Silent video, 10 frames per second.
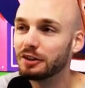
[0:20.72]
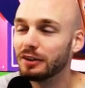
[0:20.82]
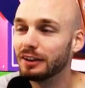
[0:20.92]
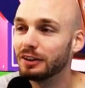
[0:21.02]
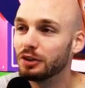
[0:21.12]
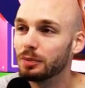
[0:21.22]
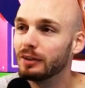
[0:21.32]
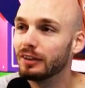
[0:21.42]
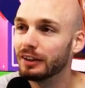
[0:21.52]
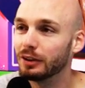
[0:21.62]
war die
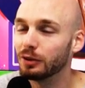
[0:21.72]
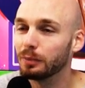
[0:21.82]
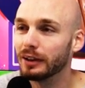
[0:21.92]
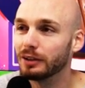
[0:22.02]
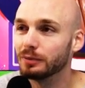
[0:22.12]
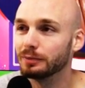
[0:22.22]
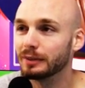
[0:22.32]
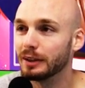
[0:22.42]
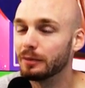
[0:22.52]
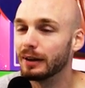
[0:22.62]
Spielvereinigung Beckum
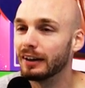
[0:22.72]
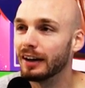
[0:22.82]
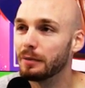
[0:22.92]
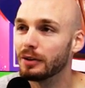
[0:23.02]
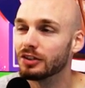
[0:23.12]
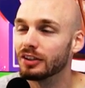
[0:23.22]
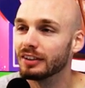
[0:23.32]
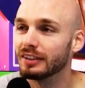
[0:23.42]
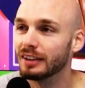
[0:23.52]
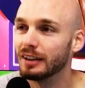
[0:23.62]
in meiner
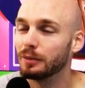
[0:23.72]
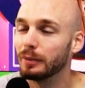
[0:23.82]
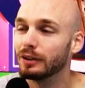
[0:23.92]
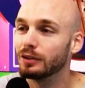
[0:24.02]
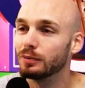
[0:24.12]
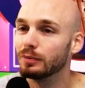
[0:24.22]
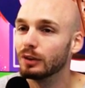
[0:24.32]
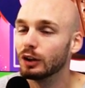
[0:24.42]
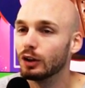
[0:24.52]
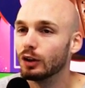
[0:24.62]
Heimatstadt Beckum.
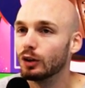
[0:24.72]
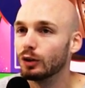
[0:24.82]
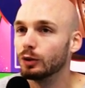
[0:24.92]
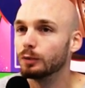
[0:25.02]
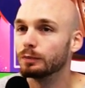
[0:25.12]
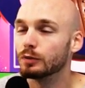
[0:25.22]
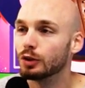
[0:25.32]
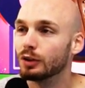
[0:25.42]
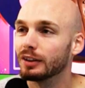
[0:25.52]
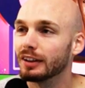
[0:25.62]
Ein
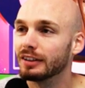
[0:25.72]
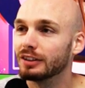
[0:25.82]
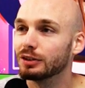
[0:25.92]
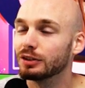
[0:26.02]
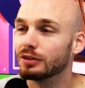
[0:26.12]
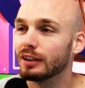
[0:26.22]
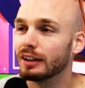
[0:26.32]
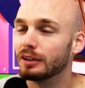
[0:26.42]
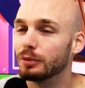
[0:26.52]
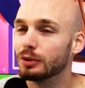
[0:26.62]
schöner
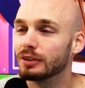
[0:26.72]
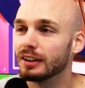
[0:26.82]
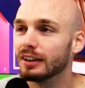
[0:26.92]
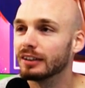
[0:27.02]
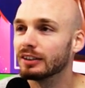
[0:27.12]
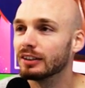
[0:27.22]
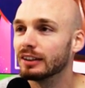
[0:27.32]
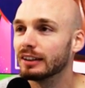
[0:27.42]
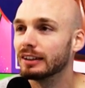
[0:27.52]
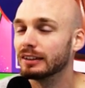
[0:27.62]
Traditionsverein im Münsterland,
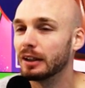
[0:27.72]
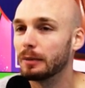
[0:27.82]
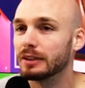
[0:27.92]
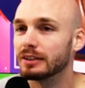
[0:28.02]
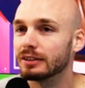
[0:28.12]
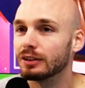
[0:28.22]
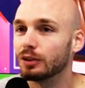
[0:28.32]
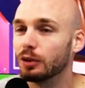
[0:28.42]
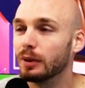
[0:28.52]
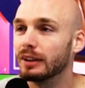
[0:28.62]
damals noch
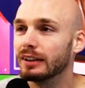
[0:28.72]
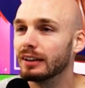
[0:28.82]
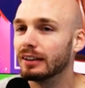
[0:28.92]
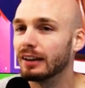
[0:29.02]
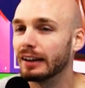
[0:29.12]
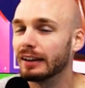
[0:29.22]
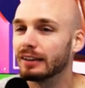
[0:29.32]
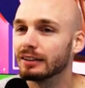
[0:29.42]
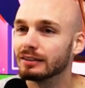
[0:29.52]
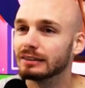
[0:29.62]
Oberliga,
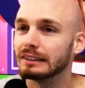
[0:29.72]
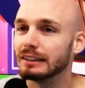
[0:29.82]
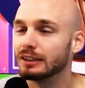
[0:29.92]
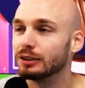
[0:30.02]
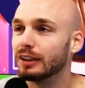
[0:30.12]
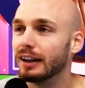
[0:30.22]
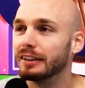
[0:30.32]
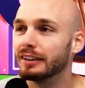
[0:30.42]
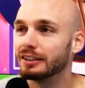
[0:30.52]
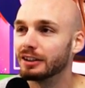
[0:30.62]
leider durch
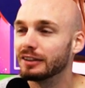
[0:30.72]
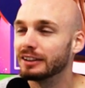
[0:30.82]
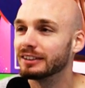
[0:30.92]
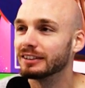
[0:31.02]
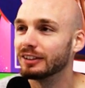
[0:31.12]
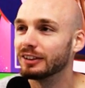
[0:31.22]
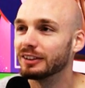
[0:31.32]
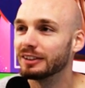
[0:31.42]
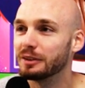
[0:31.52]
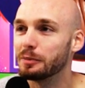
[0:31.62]
einige Insolvenzen
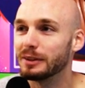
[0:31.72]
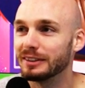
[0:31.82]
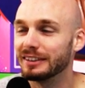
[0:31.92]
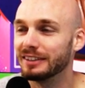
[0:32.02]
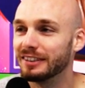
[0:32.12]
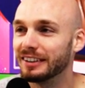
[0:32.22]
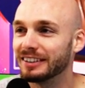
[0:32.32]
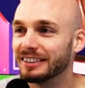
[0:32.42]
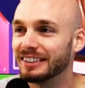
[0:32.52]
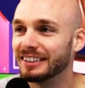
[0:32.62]
heute ein bisschen tiefer
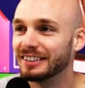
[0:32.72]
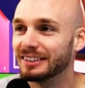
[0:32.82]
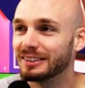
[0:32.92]
angesiedelt.